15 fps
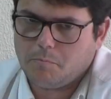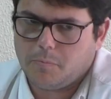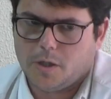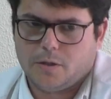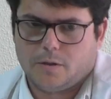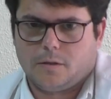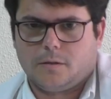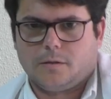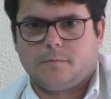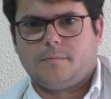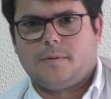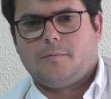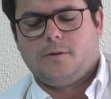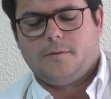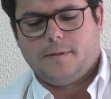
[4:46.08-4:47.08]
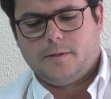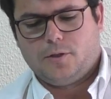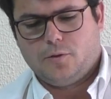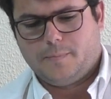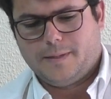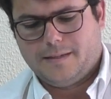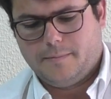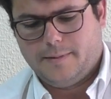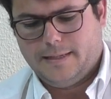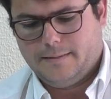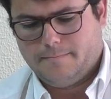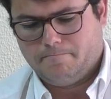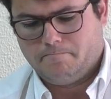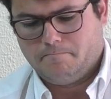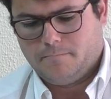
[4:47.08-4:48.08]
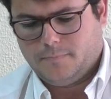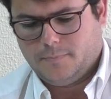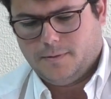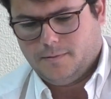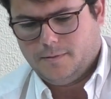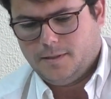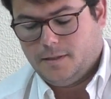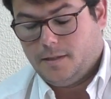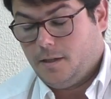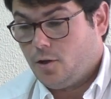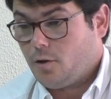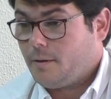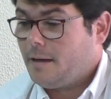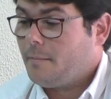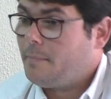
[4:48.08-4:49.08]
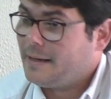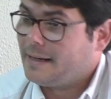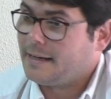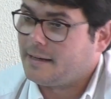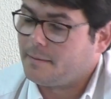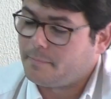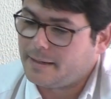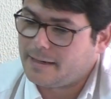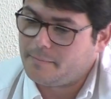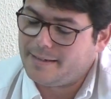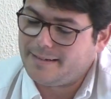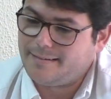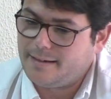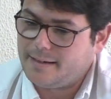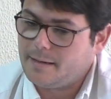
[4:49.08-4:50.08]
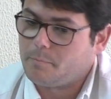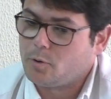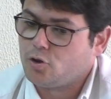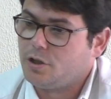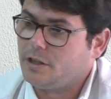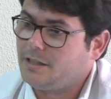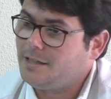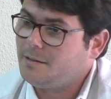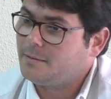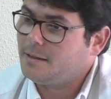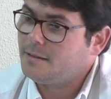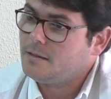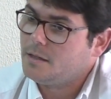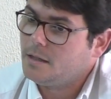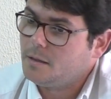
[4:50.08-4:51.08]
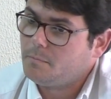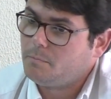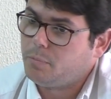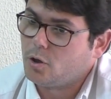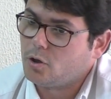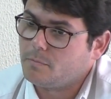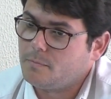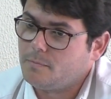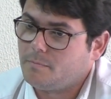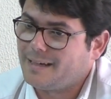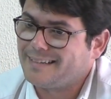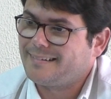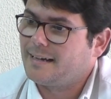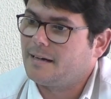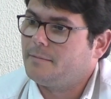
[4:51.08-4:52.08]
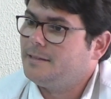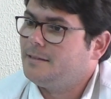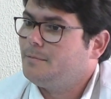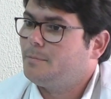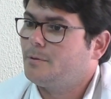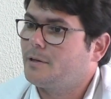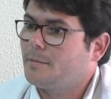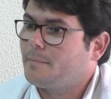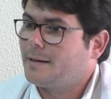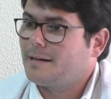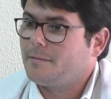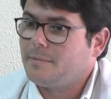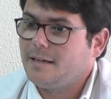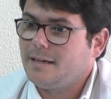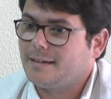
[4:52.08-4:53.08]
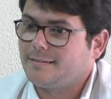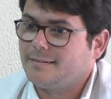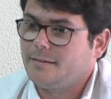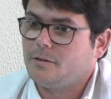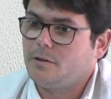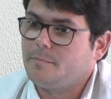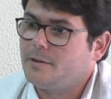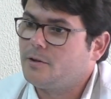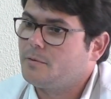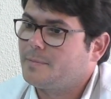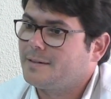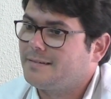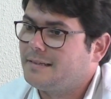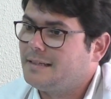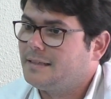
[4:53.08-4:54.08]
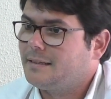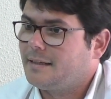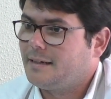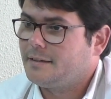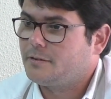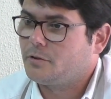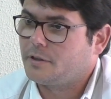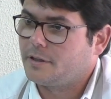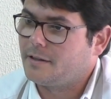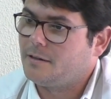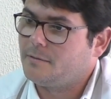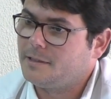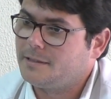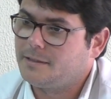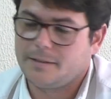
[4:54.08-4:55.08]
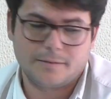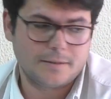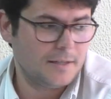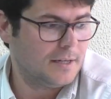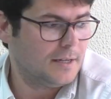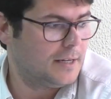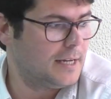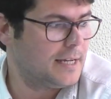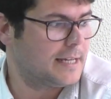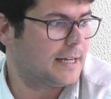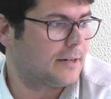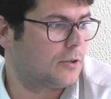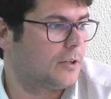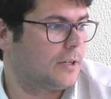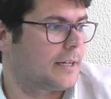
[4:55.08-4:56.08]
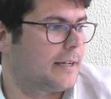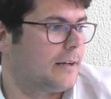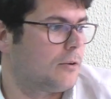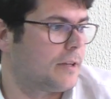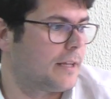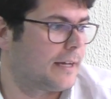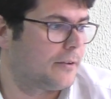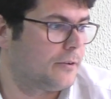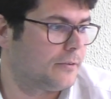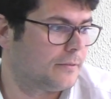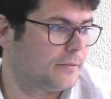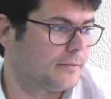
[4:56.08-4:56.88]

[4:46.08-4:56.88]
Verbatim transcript: Bueno, vamos a ver, yo para mí, mm, y, lo voy a explicar, para mí sería positiva básicamente porque para mí ha sido el mejor presidente de la historia del Betis. Y ya no es que lo diga yo,